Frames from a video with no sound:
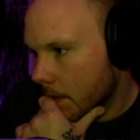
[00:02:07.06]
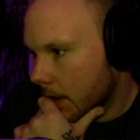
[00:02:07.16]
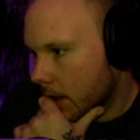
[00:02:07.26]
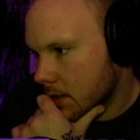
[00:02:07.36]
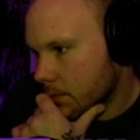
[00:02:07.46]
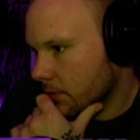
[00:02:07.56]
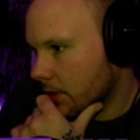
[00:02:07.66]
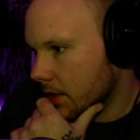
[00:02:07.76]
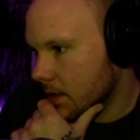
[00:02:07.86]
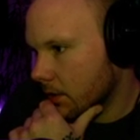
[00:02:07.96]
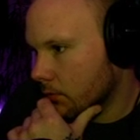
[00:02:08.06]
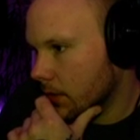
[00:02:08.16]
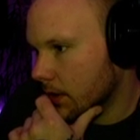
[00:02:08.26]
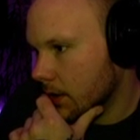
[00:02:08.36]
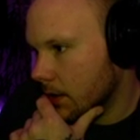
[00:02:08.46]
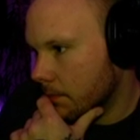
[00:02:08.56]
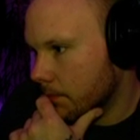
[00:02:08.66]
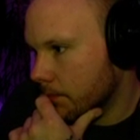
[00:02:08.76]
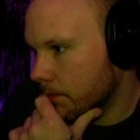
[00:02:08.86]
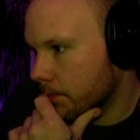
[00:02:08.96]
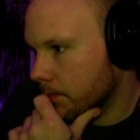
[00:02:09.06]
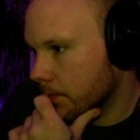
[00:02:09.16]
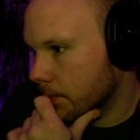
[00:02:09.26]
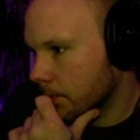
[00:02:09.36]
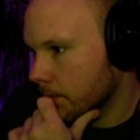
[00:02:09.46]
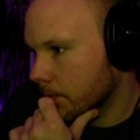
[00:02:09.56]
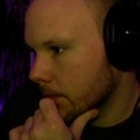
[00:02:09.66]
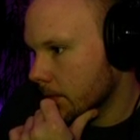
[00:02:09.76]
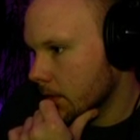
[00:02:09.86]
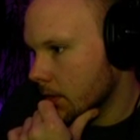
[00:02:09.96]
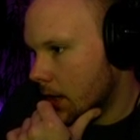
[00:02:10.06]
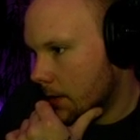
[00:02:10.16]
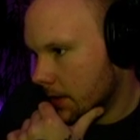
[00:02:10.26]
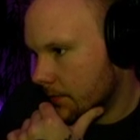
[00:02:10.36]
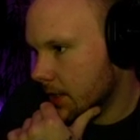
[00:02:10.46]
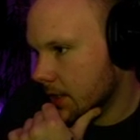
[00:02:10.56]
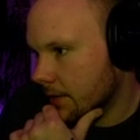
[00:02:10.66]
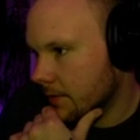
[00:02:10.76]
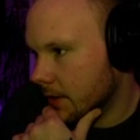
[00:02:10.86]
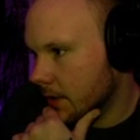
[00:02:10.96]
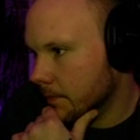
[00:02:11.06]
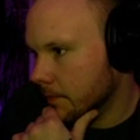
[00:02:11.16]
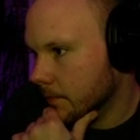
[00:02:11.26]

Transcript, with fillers: Ja, ich muss eigentlich das Trinket nehmen. Aber dann werde ich das hier nehmen.